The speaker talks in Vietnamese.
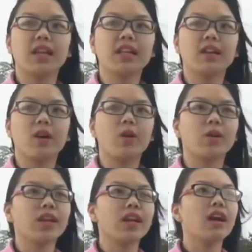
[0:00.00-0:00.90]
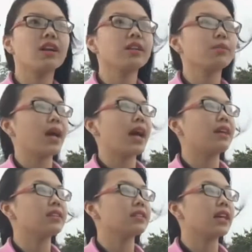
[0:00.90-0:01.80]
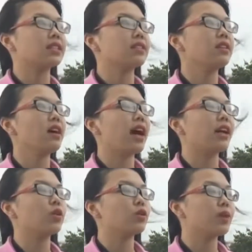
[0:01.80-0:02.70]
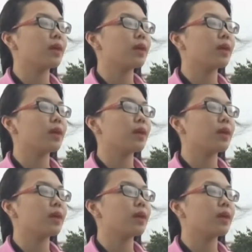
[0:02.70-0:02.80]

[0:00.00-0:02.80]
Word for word: thấy thì nó ổn định hơn, nhưng mà giả sử như ở Hà Nội